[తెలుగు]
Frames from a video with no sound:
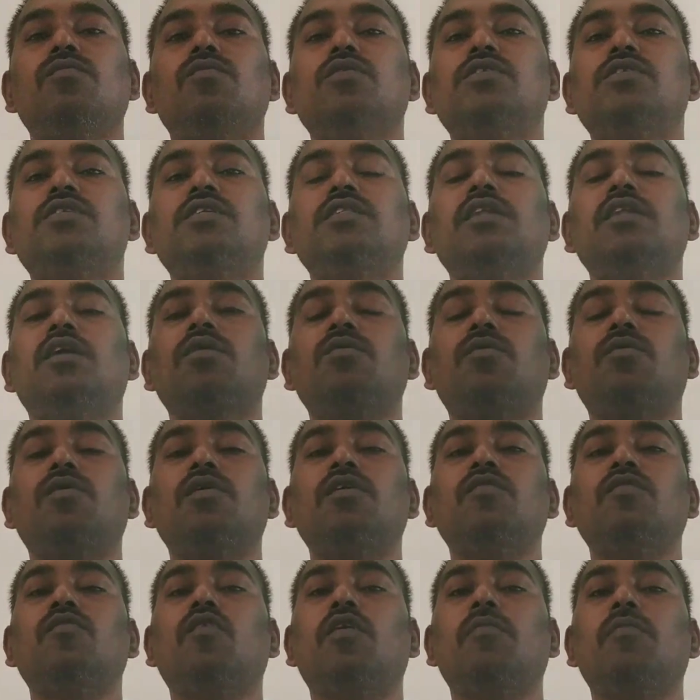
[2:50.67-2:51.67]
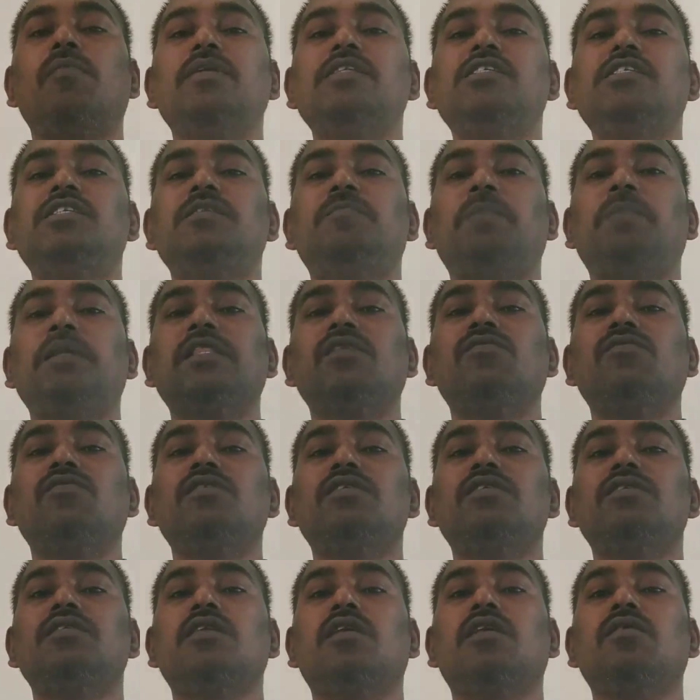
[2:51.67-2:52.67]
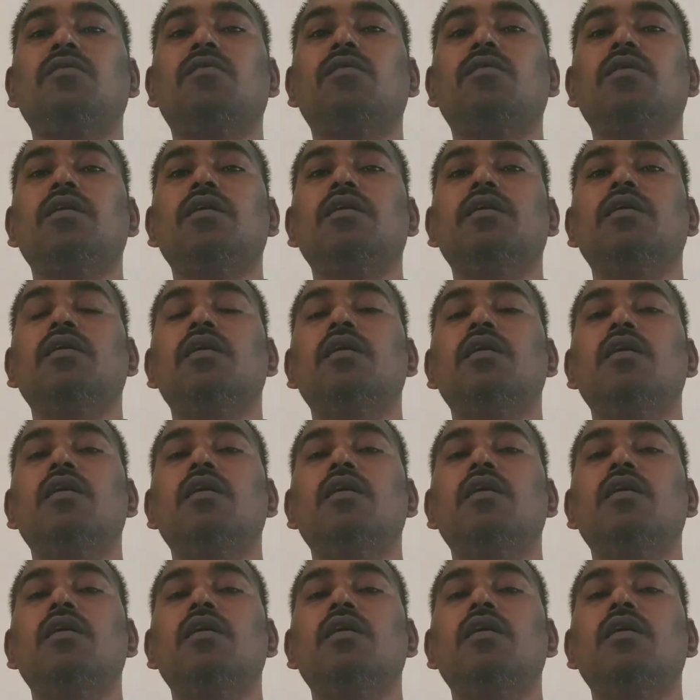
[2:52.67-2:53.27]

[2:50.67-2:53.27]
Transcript: వచ్చిందనుకోండి ఒక మంచి పదవి వచ్చిందనుకోండి